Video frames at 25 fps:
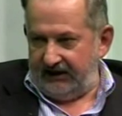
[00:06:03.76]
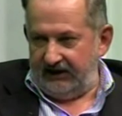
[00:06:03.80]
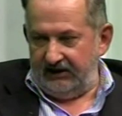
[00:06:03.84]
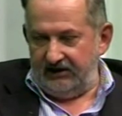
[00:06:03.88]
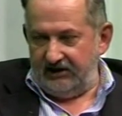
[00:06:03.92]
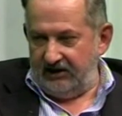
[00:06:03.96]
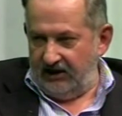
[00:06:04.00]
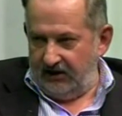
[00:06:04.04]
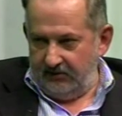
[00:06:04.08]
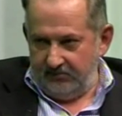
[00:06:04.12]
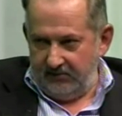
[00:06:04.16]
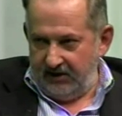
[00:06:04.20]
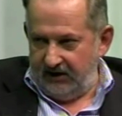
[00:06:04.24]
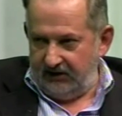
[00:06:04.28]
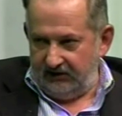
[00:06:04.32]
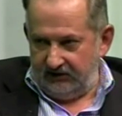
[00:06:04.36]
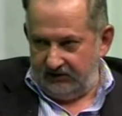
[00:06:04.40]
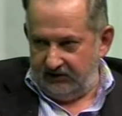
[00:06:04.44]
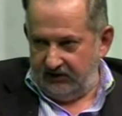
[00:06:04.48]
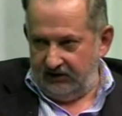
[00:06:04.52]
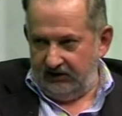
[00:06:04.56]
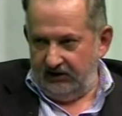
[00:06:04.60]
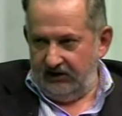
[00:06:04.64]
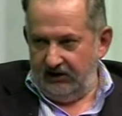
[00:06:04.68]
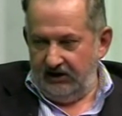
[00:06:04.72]
gli
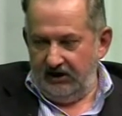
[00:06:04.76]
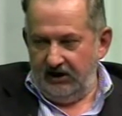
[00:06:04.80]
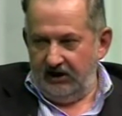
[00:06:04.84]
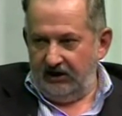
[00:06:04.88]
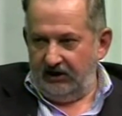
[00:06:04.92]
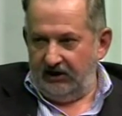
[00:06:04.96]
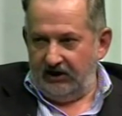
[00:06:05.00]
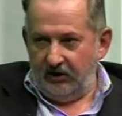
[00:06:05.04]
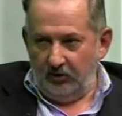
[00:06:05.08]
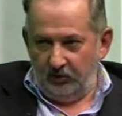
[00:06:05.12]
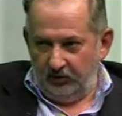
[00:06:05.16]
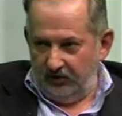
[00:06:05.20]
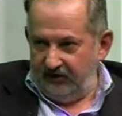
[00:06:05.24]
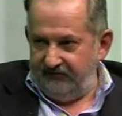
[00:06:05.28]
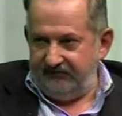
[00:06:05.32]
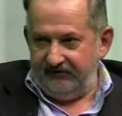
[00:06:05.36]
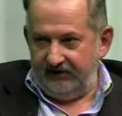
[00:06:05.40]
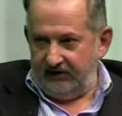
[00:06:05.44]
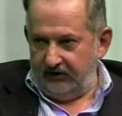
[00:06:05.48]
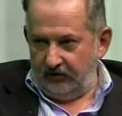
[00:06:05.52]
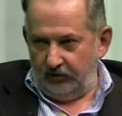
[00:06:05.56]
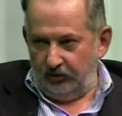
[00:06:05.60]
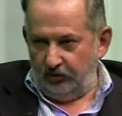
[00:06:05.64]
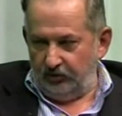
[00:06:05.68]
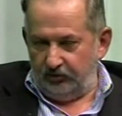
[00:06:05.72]
elementi che
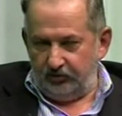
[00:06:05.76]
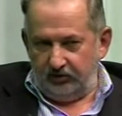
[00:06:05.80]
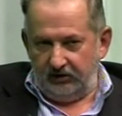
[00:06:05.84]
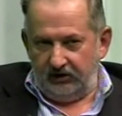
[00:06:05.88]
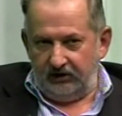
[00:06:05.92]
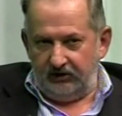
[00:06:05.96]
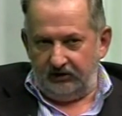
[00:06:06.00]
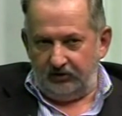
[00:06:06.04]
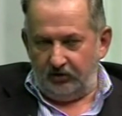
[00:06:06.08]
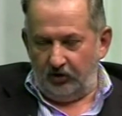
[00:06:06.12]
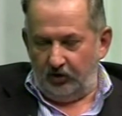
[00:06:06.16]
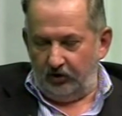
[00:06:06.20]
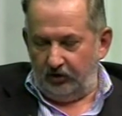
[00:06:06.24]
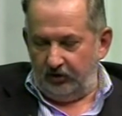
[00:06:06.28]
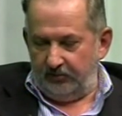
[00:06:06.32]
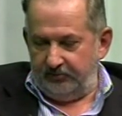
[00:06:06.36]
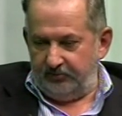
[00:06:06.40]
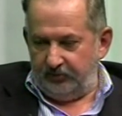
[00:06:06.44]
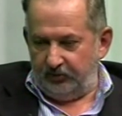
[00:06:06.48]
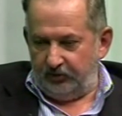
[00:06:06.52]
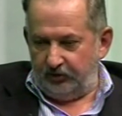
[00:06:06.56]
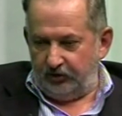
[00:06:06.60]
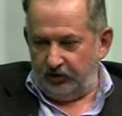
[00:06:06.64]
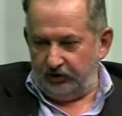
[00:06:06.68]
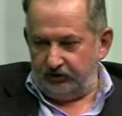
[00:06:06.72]
unificano il territorio
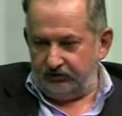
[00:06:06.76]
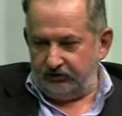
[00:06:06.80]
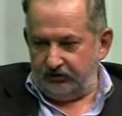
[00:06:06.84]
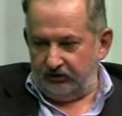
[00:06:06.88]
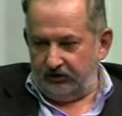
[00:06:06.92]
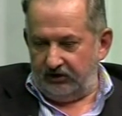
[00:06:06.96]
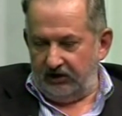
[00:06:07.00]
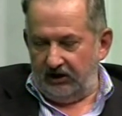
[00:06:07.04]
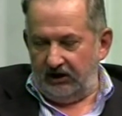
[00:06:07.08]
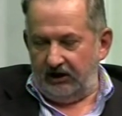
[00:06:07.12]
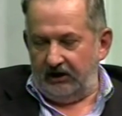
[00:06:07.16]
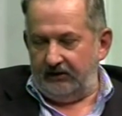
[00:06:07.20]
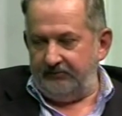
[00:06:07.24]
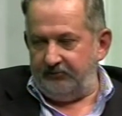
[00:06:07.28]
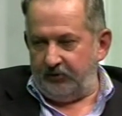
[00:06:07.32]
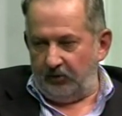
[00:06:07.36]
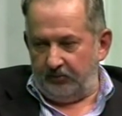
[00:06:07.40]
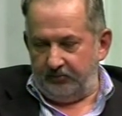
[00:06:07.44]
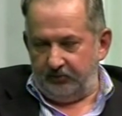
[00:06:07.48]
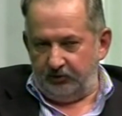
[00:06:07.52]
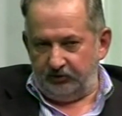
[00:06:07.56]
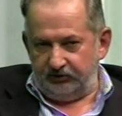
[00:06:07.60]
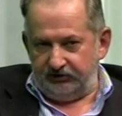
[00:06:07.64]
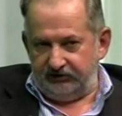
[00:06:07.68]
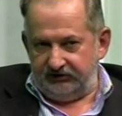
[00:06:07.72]
piuttosto che la
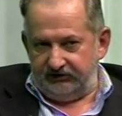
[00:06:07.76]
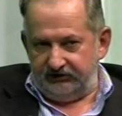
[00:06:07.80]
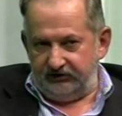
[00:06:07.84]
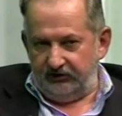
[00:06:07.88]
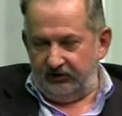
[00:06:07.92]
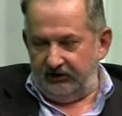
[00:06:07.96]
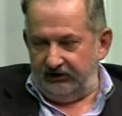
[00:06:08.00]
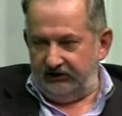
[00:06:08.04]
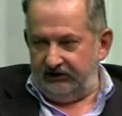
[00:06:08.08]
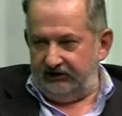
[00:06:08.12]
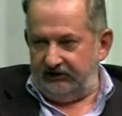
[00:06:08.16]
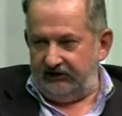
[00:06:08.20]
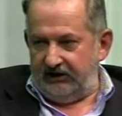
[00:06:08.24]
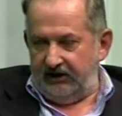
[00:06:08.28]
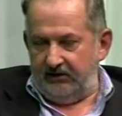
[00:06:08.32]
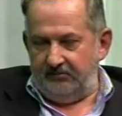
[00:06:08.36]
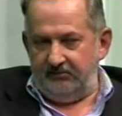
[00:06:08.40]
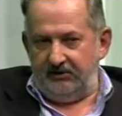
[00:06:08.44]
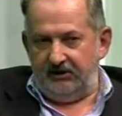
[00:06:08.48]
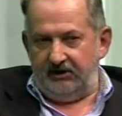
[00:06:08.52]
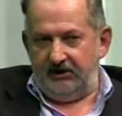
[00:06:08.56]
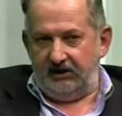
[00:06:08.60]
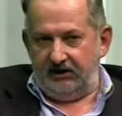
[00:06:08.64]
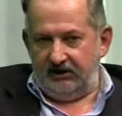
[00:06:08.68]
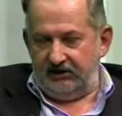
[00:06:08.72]
riproposizione di temi
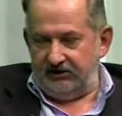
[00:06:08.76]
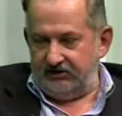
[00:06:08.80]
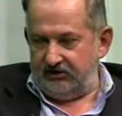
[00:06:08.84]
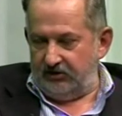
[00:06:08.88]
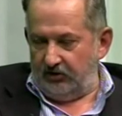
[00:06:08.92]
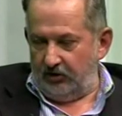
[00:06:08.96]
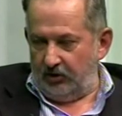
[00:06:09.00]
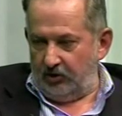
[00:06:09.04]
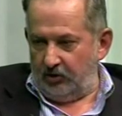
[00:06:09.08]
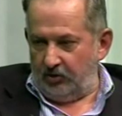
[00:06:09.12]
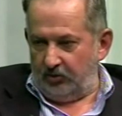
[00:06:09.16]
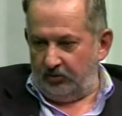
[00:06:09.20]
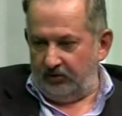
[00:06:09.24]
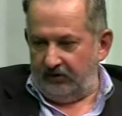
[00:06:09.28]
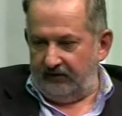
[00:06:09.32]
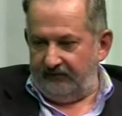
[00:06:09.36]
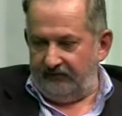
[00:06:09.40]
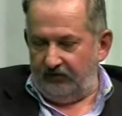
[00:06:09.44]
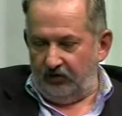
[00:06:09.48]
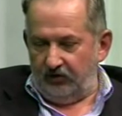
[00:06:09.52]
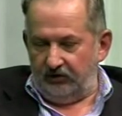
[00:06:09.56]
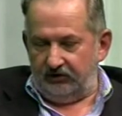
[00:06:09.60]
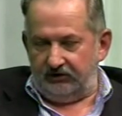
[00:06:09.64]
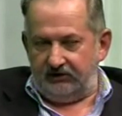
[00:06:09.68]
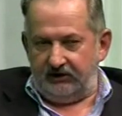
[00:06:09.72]
che rischiano ancora una
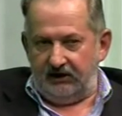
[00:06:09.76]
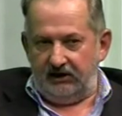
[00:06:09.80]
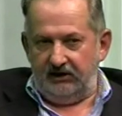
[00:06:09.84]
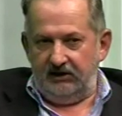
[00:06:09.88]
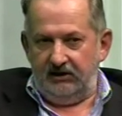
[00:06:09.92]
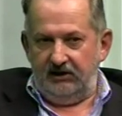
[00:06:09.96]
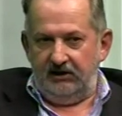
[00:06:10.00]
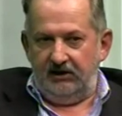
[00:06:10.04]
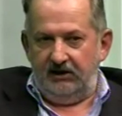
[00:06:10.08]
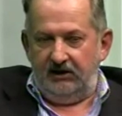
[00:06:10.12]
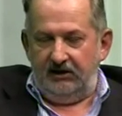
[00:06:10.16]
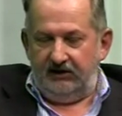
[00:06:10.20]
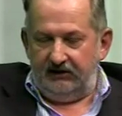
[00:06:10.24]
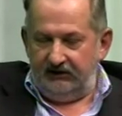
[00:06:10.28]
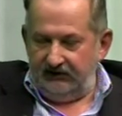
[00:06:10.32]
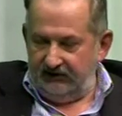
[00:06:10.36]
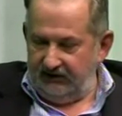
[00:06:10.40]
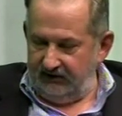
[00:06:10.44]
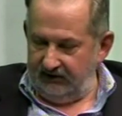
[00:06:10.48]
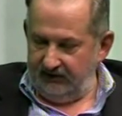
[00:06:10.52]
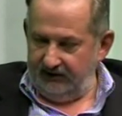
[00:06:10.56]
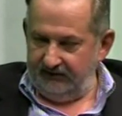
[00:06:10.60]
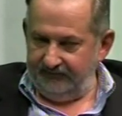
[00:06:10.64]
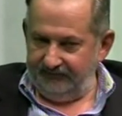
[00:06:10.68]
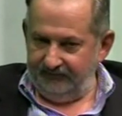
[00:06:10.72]
volta
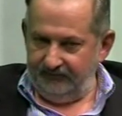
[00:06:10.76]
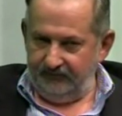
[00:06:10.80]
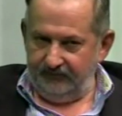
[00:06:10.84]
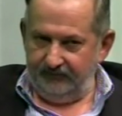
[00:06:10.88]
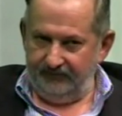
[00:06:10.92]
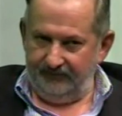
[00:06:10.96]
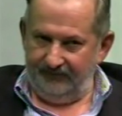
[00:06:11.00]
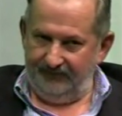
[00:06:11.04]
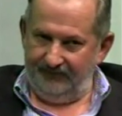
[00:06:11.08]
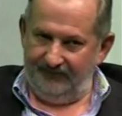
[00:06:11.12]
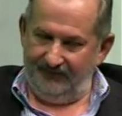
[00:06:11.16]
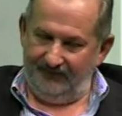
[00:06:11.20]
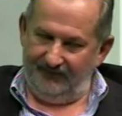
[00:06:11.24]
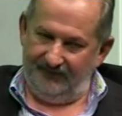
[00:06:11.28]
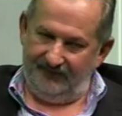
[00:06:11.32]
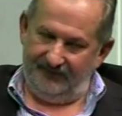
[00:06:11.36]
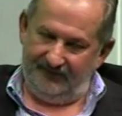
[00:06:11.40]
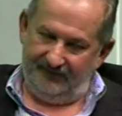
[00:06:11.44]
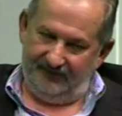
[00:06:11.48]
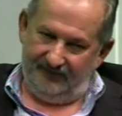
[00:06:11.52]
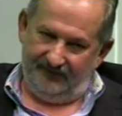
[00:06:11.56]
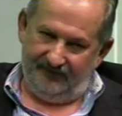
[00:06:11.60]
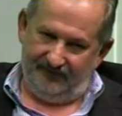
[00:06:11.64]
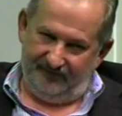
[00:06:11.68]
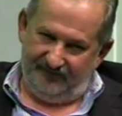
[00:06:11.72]
di
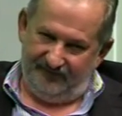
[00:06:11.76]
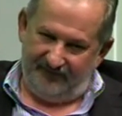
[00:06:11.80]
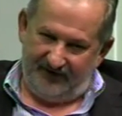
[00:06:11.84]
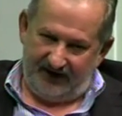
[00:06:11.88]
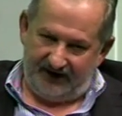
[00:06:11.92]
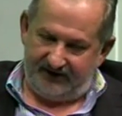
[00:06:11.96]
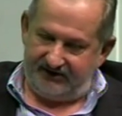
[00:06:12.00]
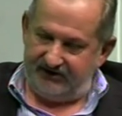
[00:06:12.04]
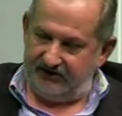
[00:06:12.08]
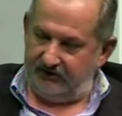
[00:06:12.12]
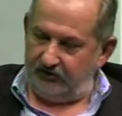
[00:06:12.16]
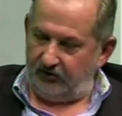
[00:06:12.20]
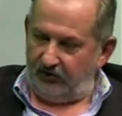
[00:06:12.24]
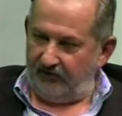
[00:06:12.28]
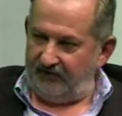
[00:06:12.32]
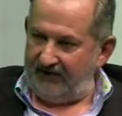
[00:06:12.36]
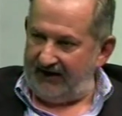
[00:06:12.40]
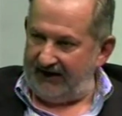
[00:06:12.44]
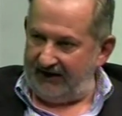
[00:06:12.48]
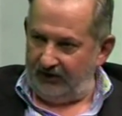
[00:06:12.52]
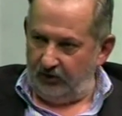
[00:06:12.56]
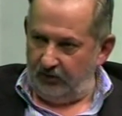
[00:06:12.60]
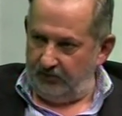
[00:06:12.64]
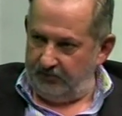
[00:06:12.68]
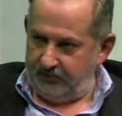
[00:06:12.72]
farci
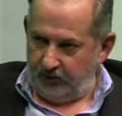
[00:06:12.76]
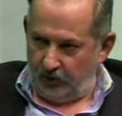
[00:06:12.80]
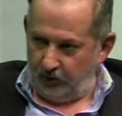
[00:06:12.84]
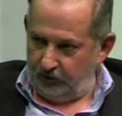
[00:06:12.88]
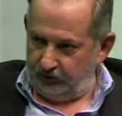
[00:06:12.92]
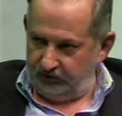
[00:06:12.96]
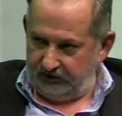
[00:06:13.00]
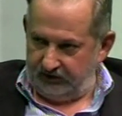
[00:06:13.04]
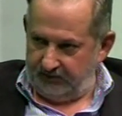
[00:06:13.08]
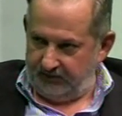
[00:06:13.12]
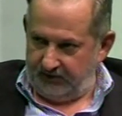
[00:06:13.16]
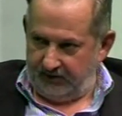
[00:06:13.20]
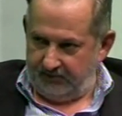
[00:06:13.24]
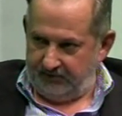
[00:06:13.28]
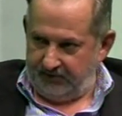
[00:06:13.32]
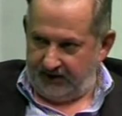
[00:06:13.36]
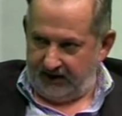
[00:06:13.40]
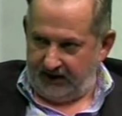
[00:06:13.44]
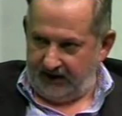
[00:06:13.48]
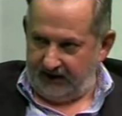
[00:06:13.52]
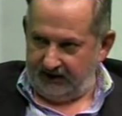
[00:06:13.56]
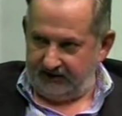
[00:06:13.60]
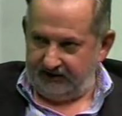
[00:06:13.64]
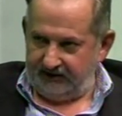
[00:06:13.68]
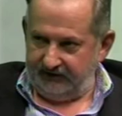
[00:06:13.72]
trovare non pronti e
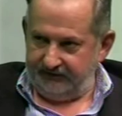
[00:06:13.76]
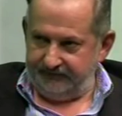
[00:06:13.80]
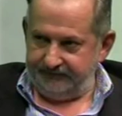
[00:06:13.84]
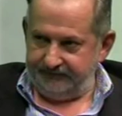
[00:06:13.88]
preparati. Eh,